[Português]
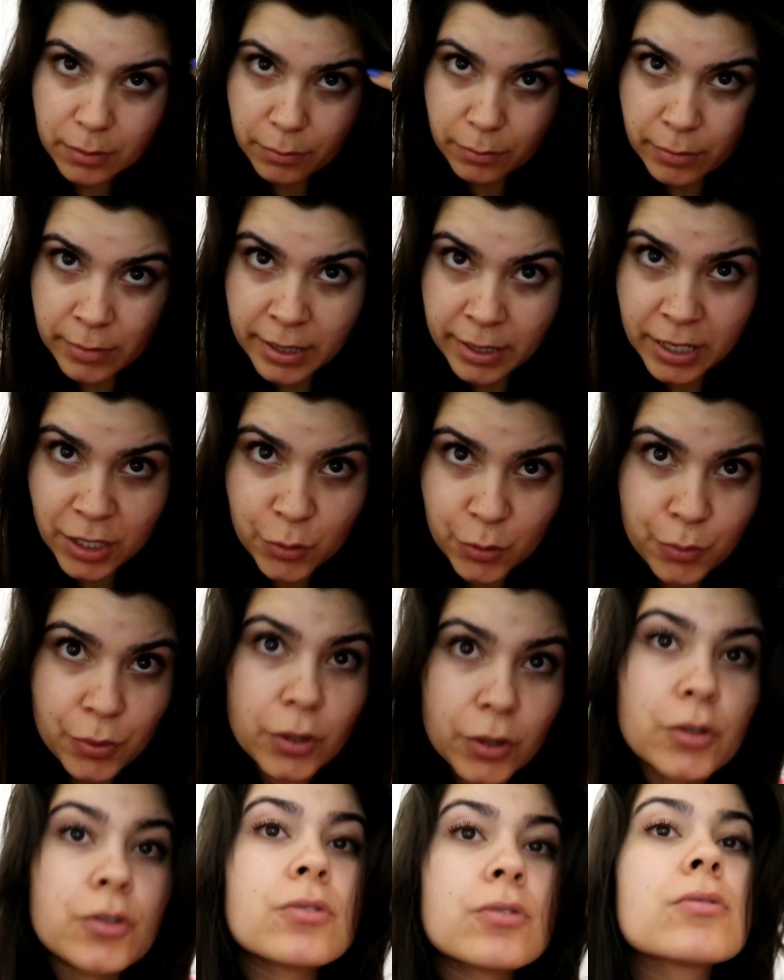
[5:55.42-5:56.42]
Mas
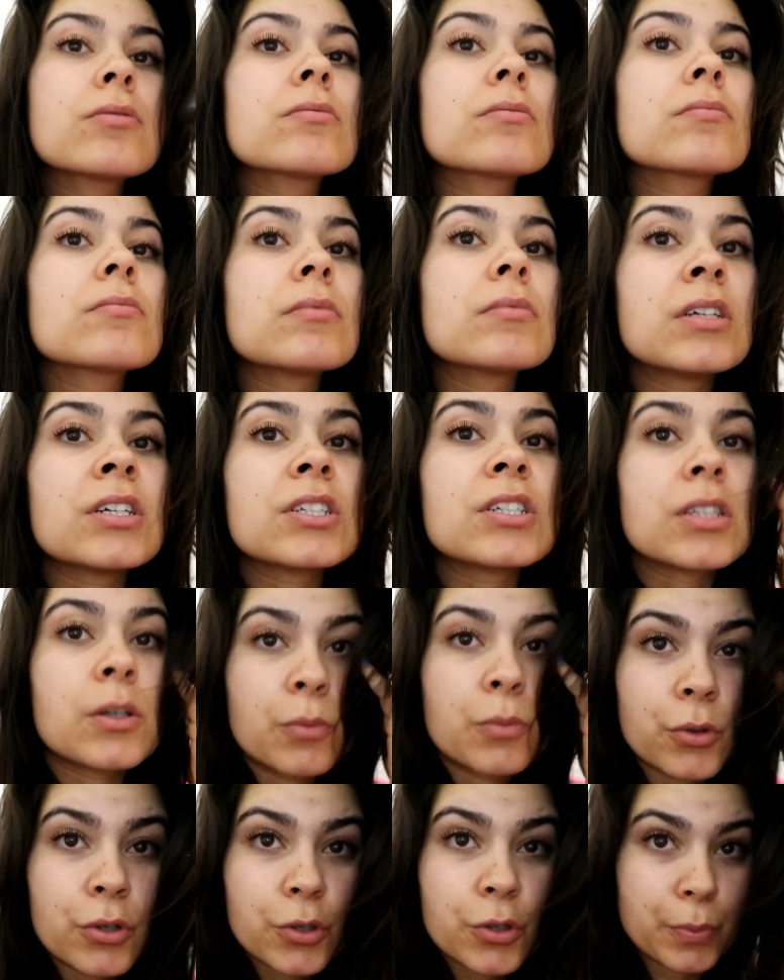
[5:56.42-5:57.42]
pronto, este é
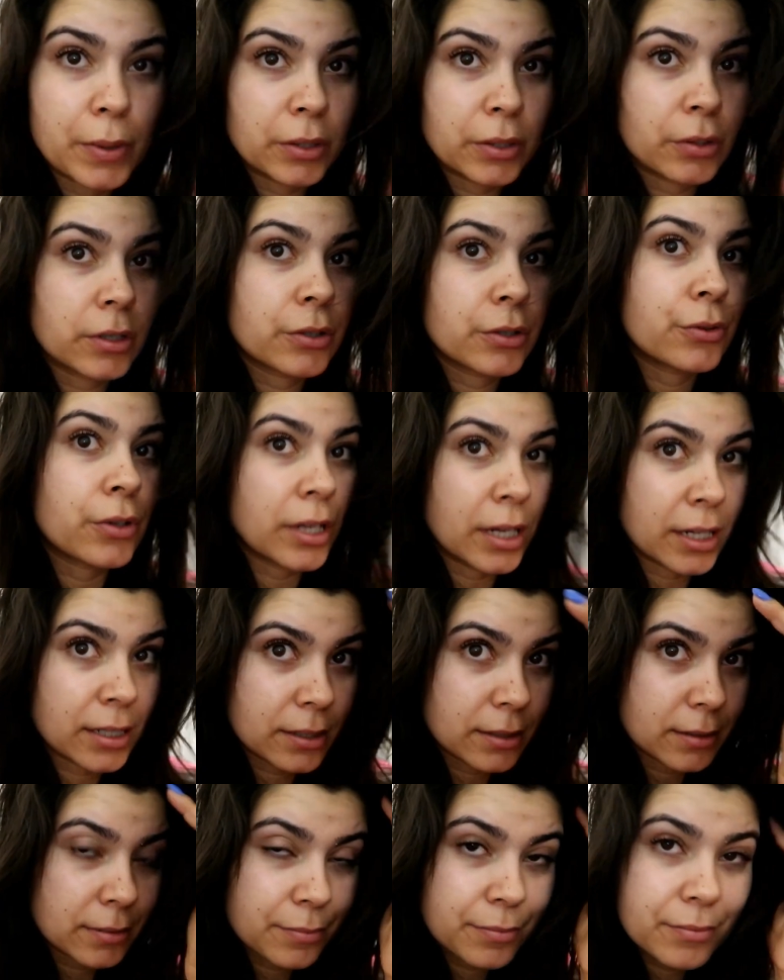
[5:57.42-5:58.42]
o meu aspecto a acordar.
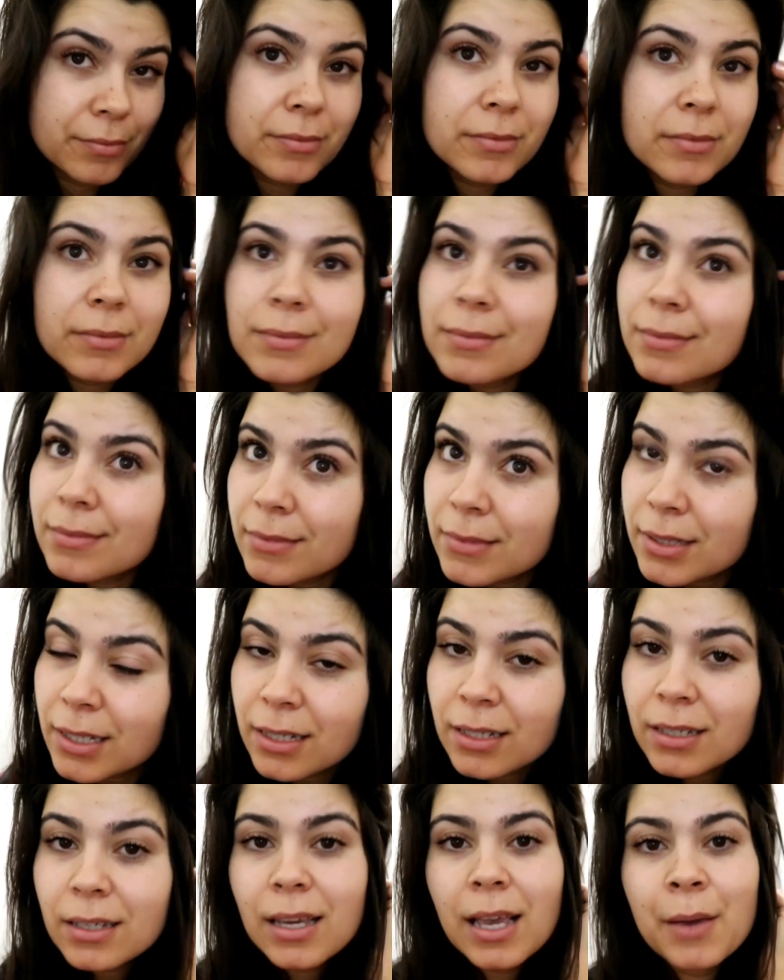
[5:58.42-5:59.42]

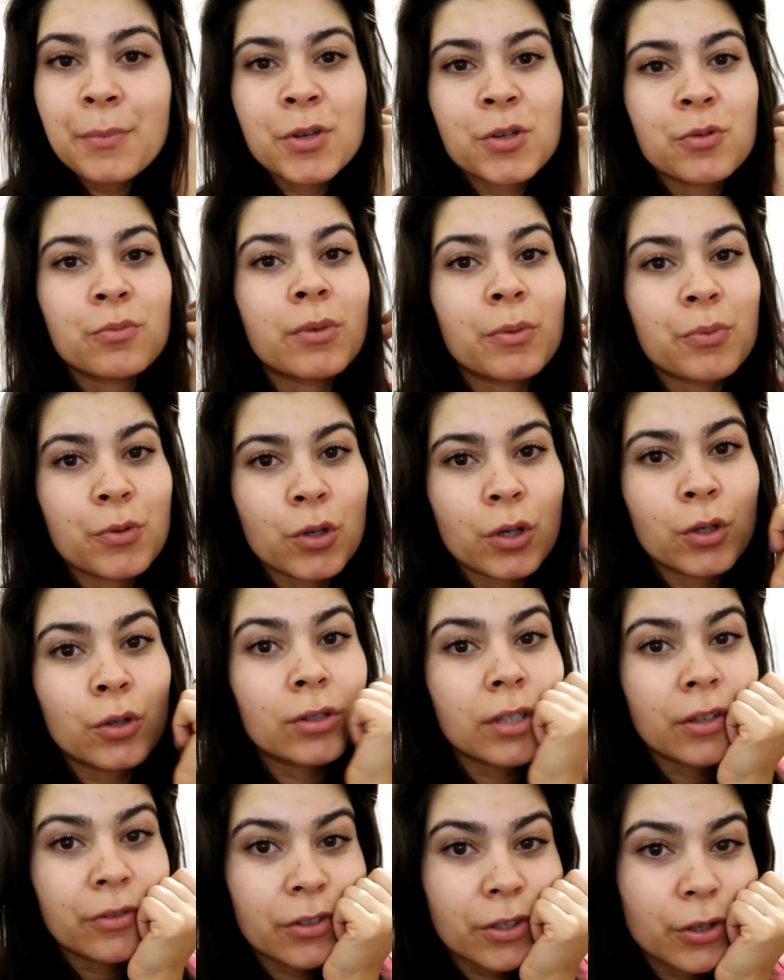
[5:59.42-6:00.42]
É mesmo uma pessoa que
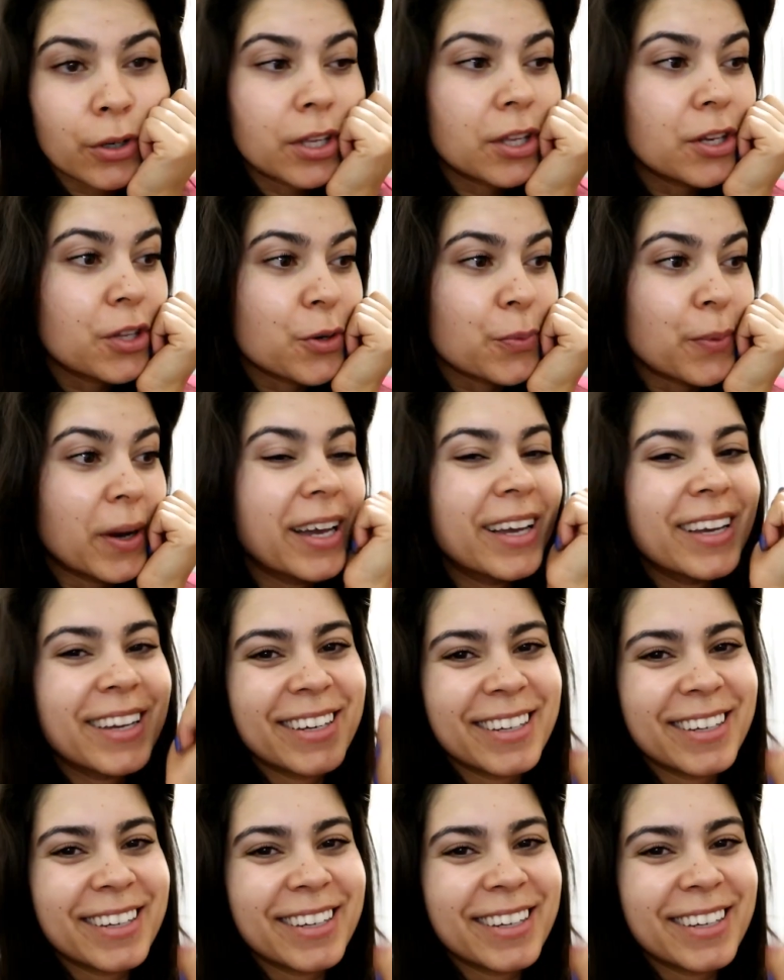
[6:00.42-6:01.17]
não tem vergonha nenhuma.